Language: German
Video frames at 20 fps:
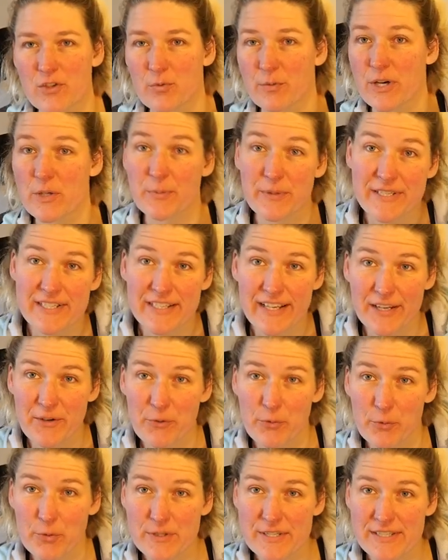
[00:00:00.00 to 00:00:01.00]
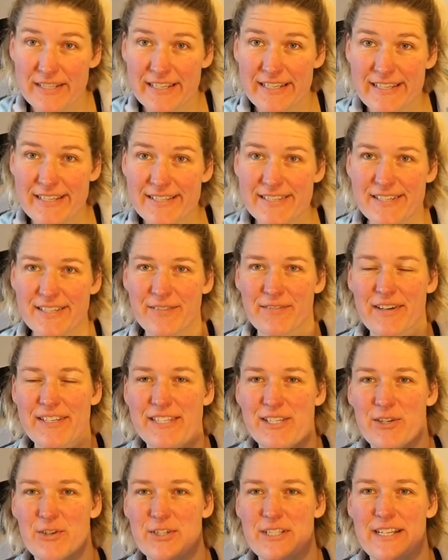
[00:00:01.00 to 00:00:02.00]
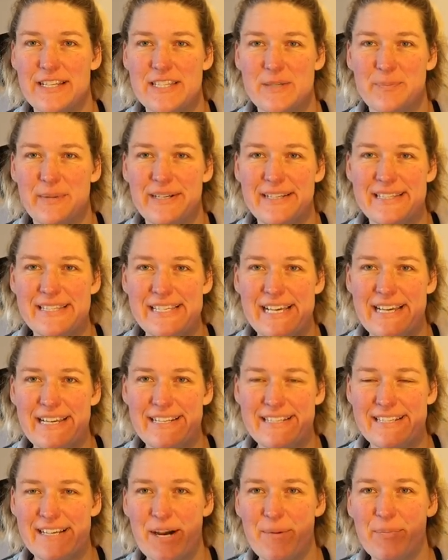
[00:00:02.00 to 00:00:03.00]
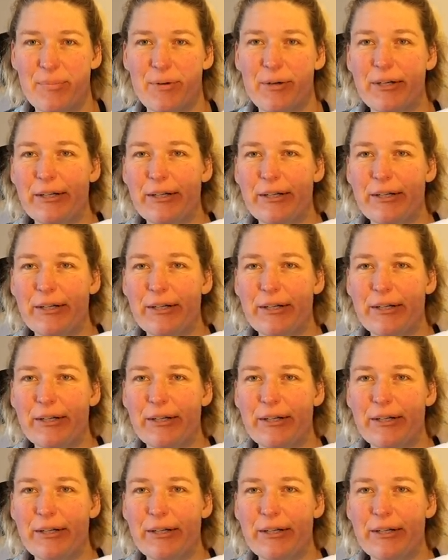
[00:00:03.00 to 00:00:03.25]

zum Beispiel das kleine Osterhäschen, was ich euch letztes Mal gezeigt habe.